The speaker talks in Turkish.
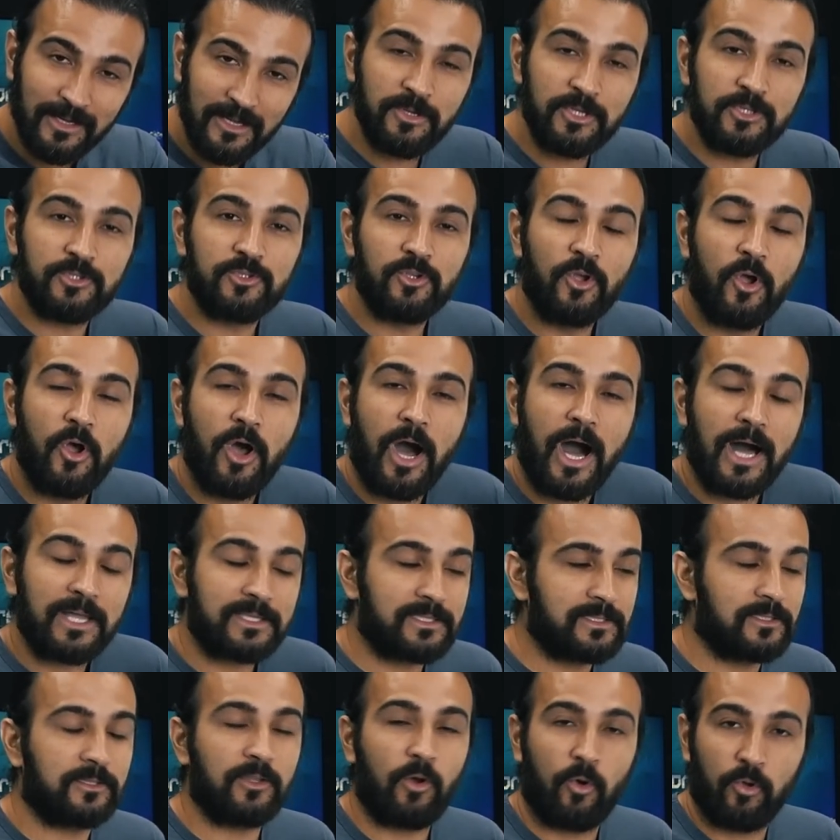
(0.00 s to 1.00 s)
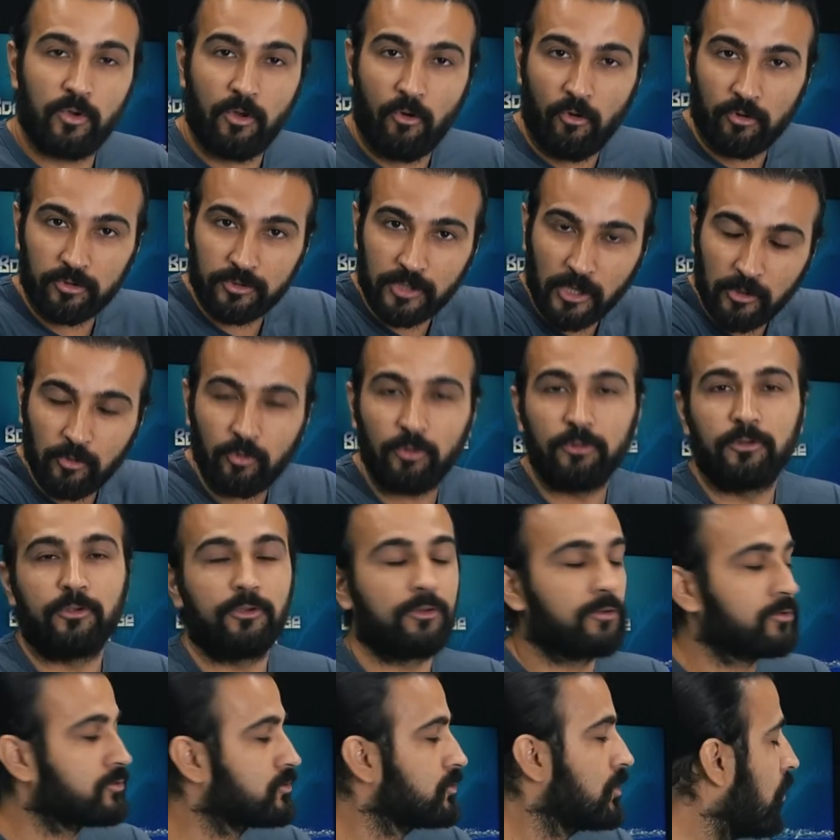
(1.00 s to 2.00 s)
Biz aslında ona ortak
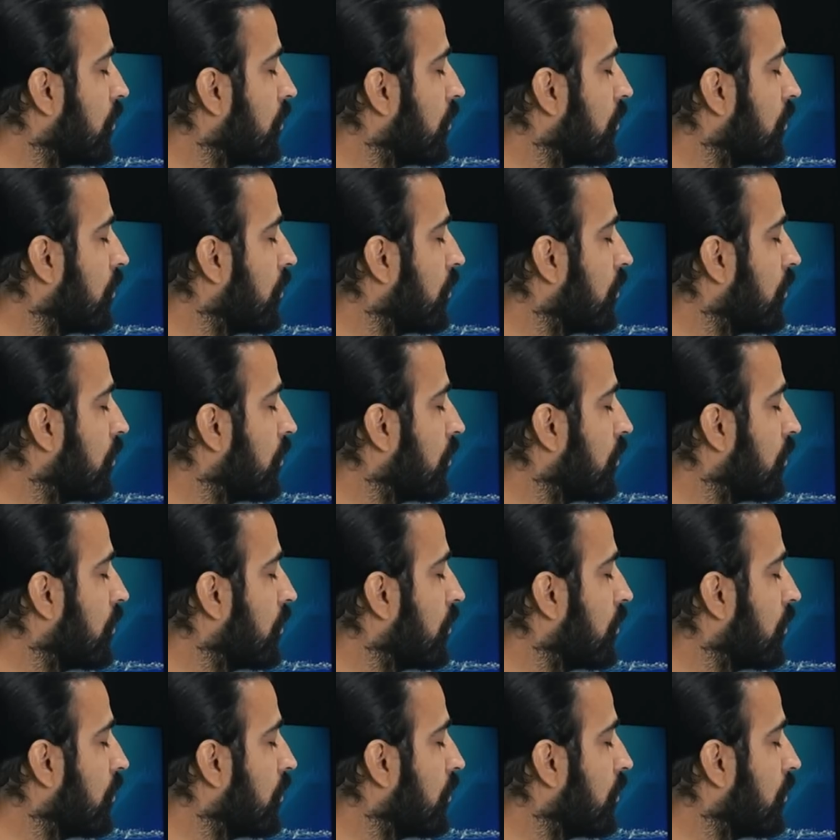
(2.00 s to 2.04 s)
oluyoruz.